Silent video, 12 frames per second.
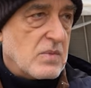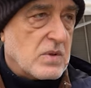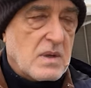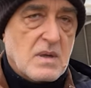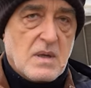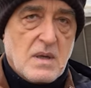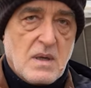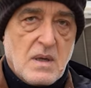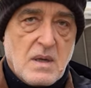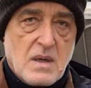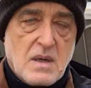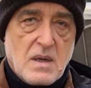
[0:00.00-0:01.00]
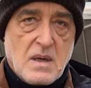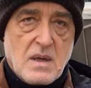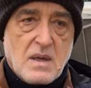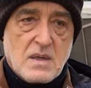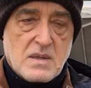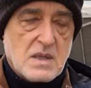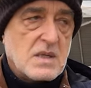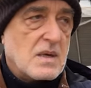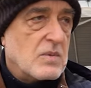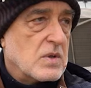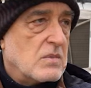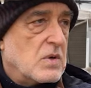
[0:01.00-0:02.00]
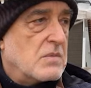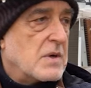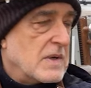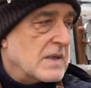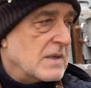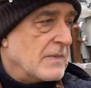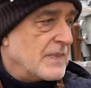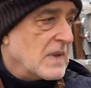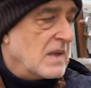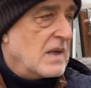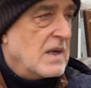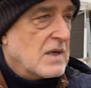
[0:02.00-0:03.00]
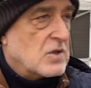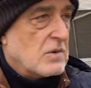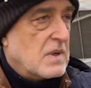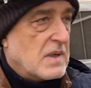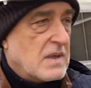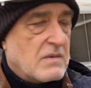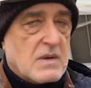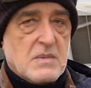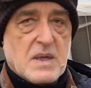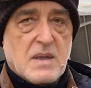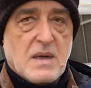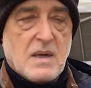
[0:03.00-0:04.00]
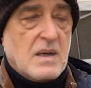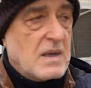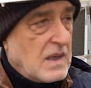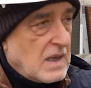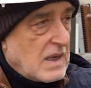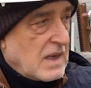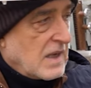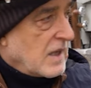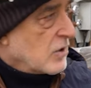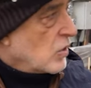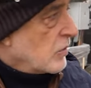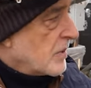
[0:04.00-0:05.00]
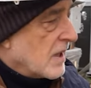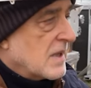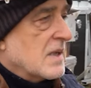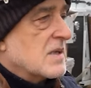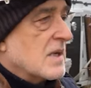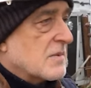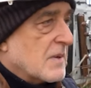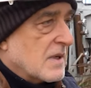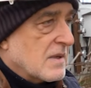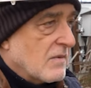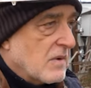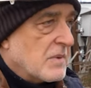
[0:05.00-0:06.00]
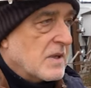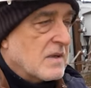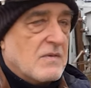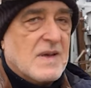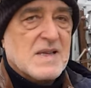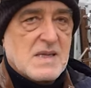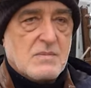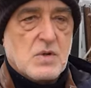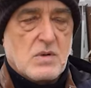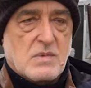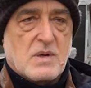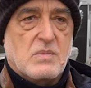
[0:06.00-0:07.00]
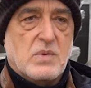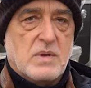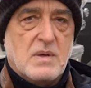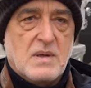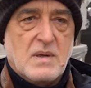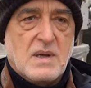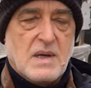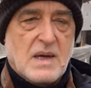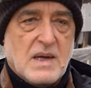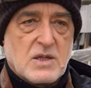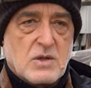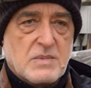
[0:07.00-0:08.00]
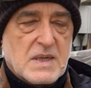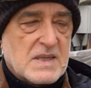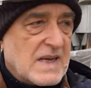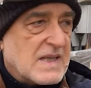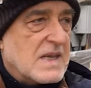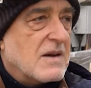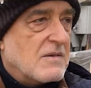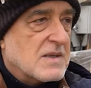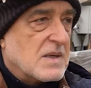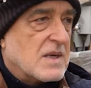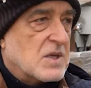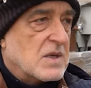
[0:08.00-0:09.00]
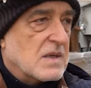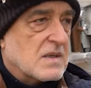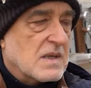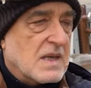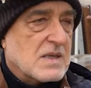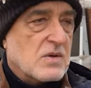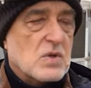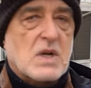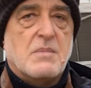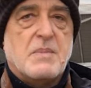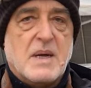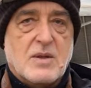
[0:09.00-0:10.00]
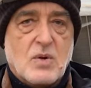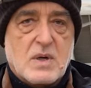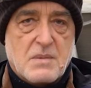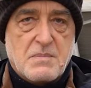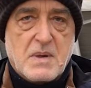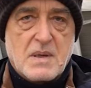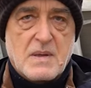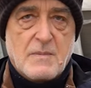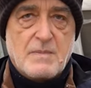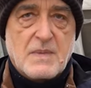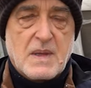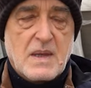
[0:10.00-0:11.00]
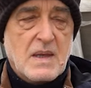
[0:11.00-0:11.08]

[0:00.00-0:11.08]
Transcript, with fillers: les connecter et les préparer pour le moment où nous connecterons tous les systèmes. Par conséquent, nous pourrons effectuer tout le travail en parallèle